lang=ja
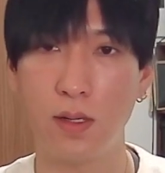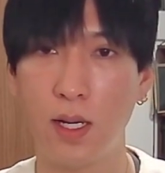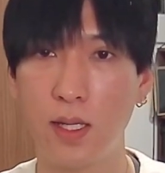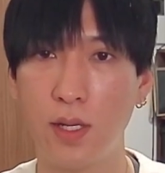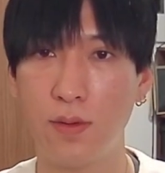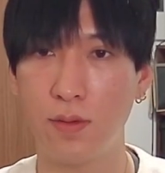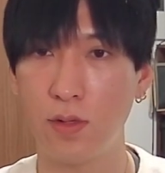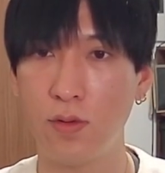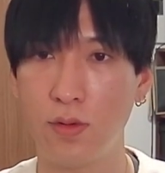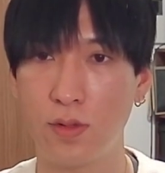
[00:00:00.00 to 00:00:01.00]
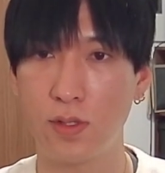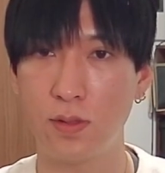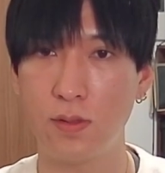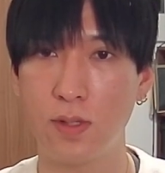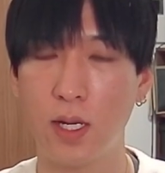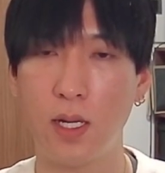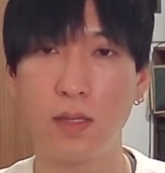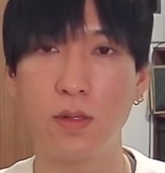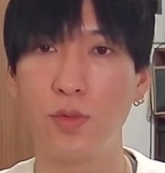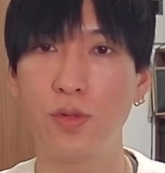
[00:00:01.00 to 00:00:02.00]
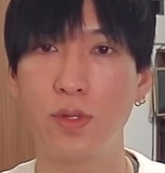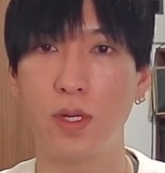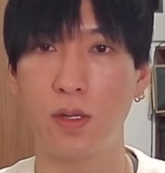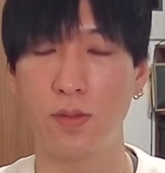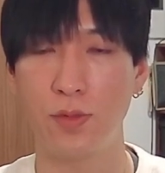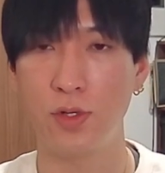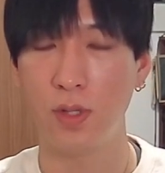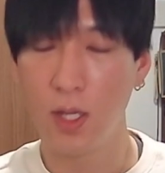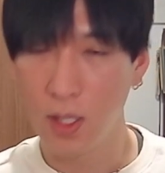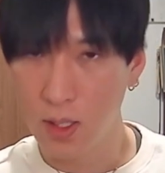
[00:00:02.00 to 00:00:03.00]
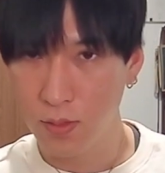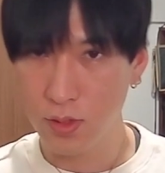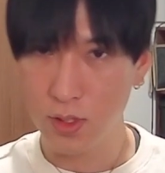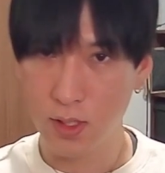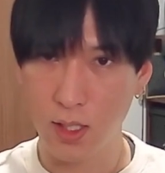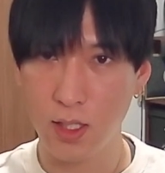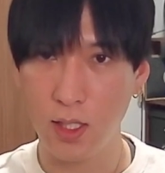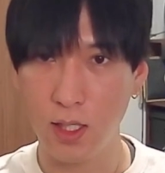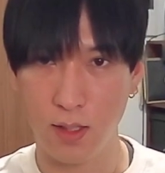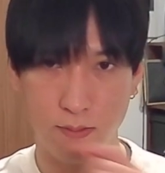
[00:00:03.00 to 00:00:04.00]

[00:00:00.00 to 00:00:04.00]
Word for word: あたりをうろうろするのかなと思うんだけども、もし仮に、